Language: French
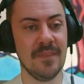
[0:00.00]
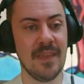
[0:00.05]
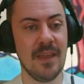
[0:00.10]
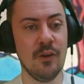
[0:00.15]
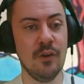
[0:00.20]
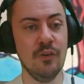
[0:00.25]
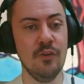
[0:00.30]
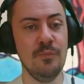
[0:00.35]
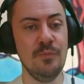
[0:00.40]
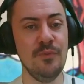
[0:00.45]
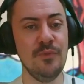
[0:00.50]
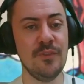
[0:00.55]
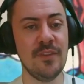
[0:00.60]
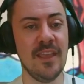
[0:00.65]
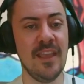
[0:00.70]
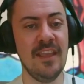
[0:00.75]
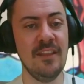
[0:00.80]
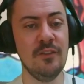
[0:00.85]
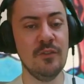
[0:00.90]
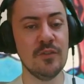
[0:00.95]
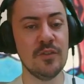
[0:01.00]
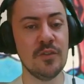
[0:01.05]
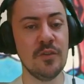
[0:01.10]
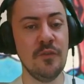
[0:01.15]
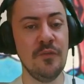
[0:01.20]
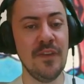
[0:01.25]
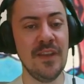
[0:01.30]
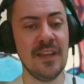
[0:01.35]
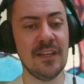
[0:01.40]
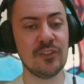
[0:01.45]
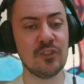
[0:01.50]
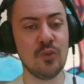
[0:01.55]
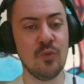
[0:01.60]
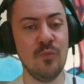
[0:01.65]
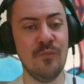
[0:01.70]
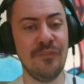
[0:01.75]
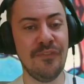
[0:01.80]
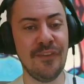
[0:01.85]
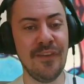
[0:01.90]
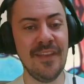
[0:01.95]
Alors le but est de sauver la
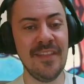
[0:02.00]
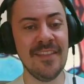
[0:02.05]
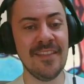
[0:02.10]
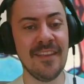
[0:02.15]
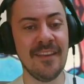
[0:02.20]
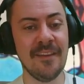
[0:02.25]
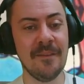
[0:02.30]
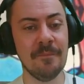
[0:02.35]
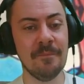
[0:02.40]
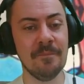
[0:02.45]
Schtroumpfette